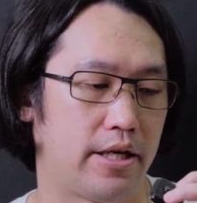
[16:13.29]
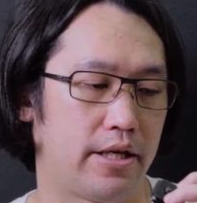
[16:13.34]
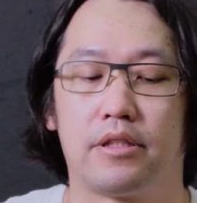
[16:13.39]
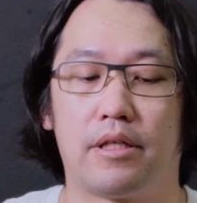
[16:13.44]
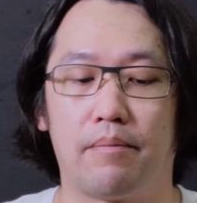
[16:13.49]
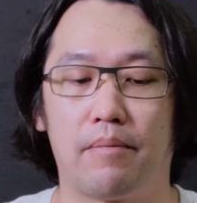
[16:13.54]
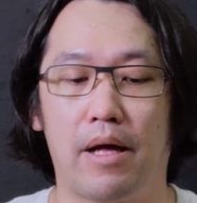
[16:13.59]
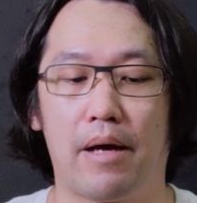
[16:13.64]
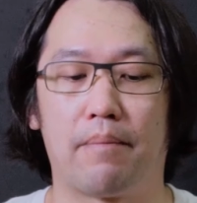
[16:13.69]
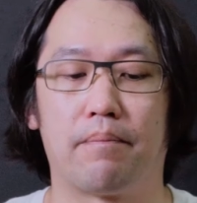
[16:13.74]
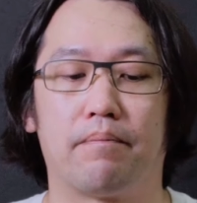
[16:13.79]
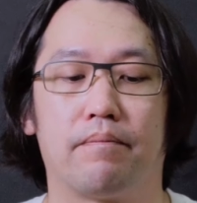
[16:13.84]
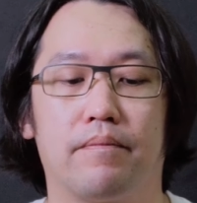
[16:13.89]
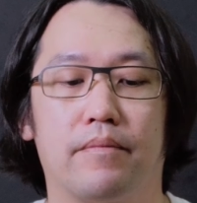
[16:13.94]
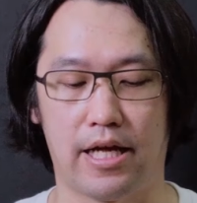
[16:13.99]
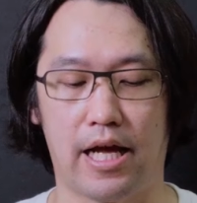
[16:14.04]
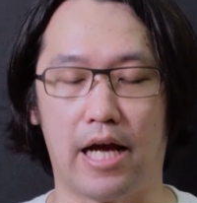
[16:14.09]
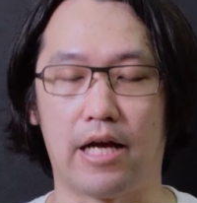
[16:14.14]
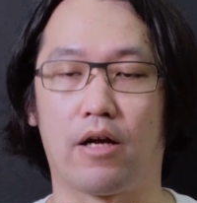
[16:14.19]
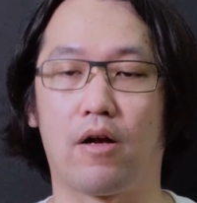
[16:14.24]
สำหรับ
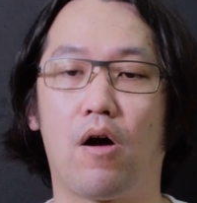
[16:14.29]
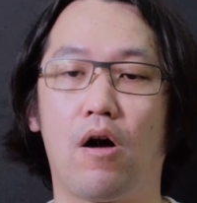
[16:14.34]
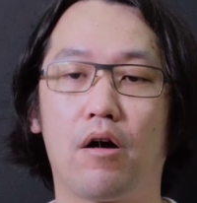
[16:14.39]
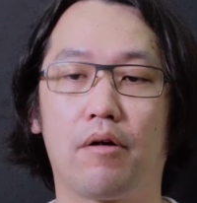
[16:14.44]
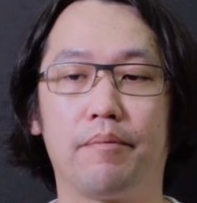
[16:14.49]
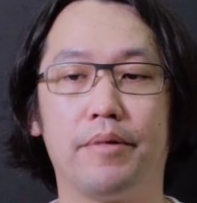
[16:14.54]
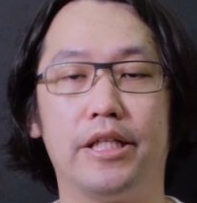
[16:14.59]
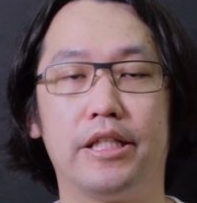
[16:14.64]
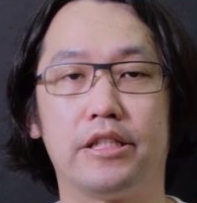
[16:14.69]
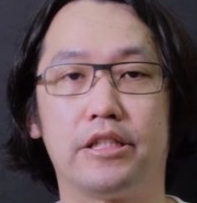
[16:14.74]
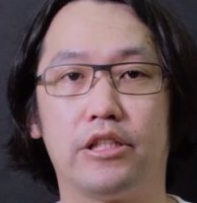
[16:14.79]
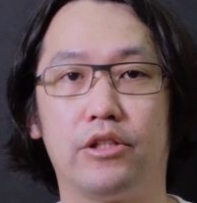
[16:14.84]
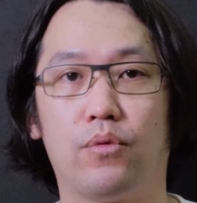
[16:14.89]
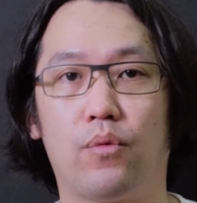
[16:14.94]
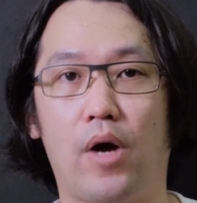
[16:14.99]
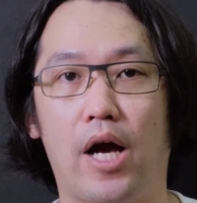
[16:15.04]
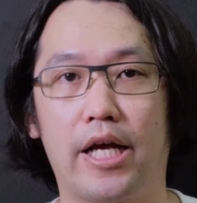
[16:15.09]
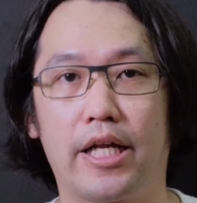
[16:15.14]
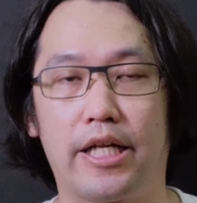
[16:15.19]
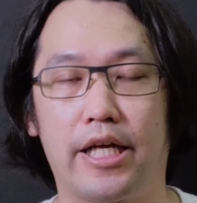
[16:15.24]
ขากล้อง พี จี
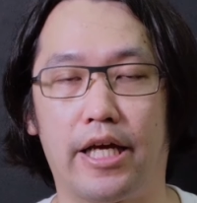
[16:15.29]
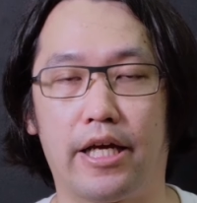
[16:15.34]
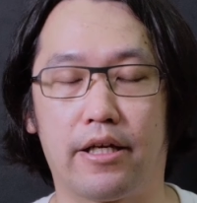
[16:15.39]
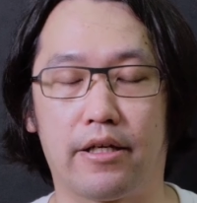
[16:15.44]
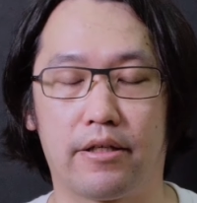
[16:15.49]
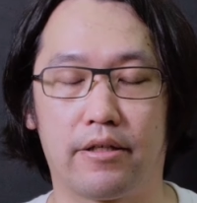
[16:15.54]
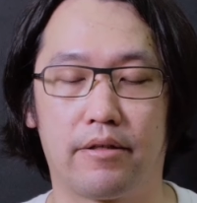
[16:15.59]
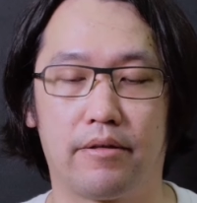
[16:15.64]
วาย Tech